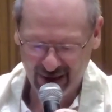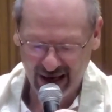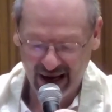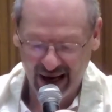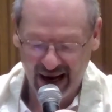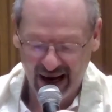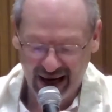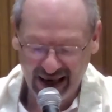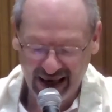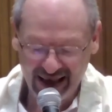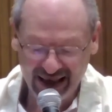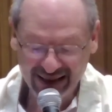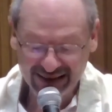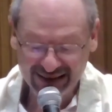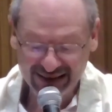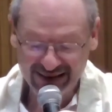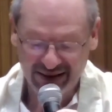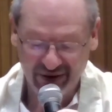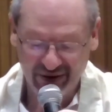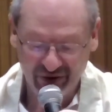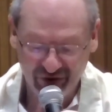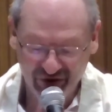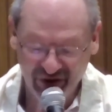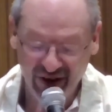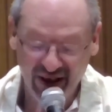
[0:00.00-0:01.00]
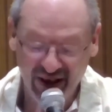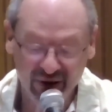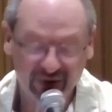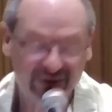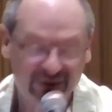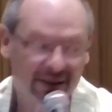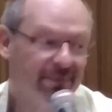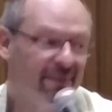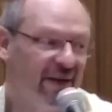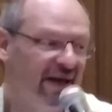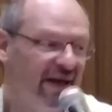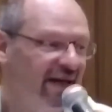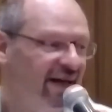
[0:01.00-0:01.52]
Aliás, filho
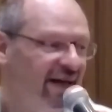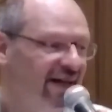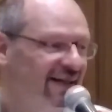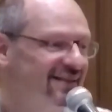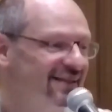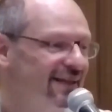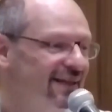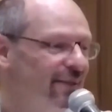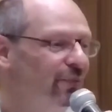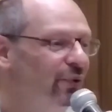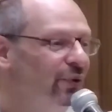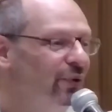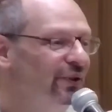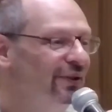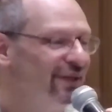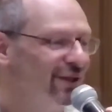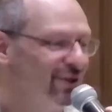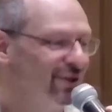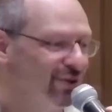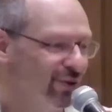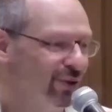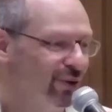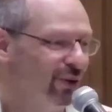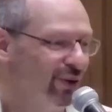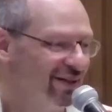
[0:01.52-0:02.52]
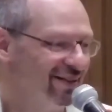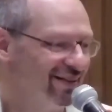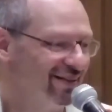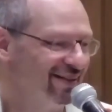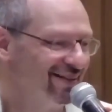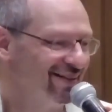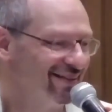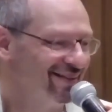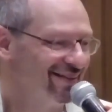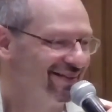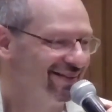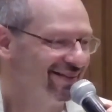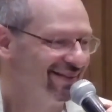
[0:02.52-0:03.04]
também quer dizer muitas
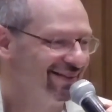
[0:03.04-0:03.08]
coisas.